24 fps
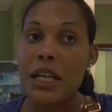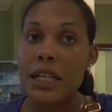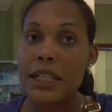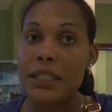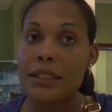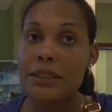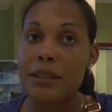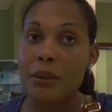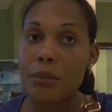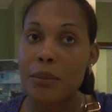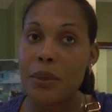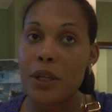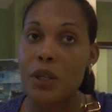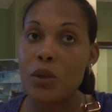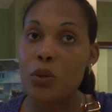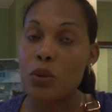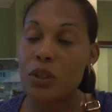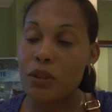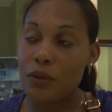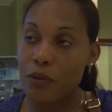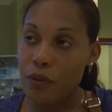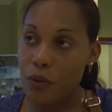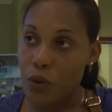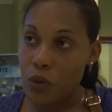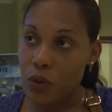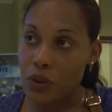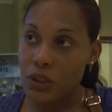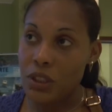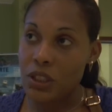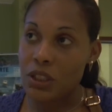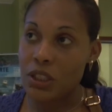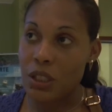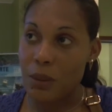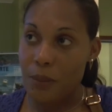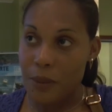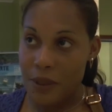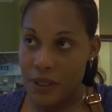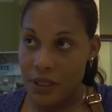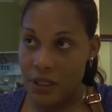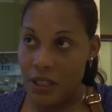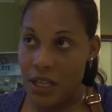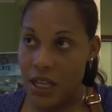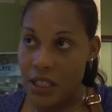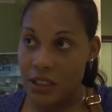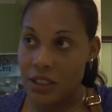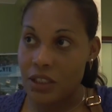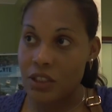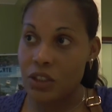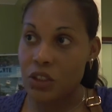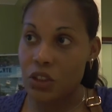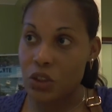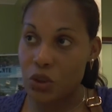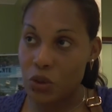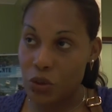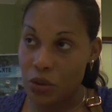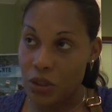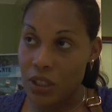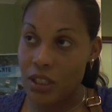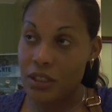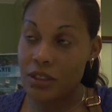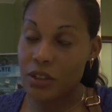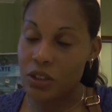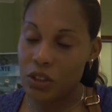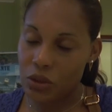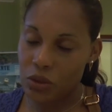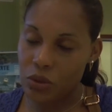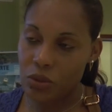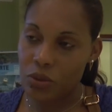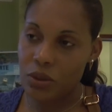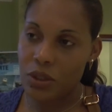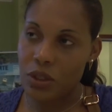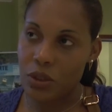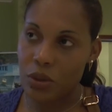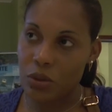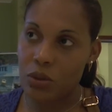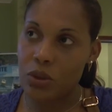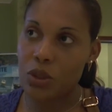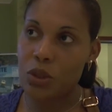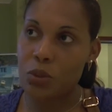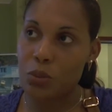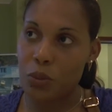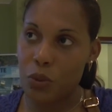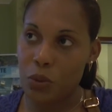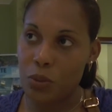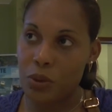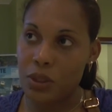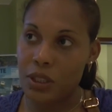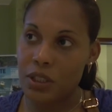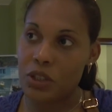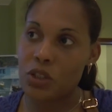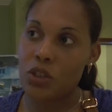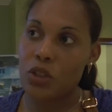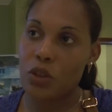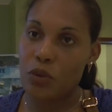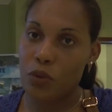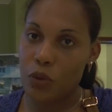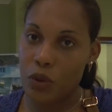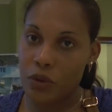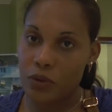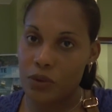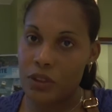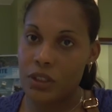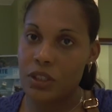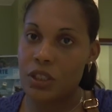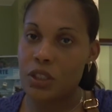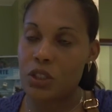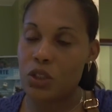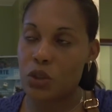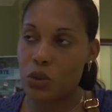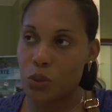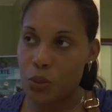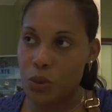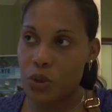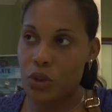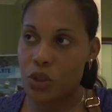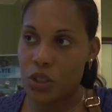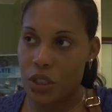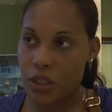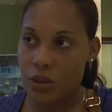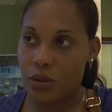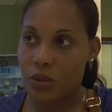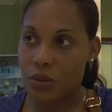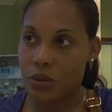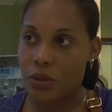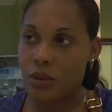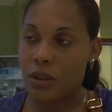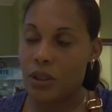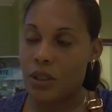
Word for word: e também o reforço das capacidades das instituições públicas envolvidas no projeto.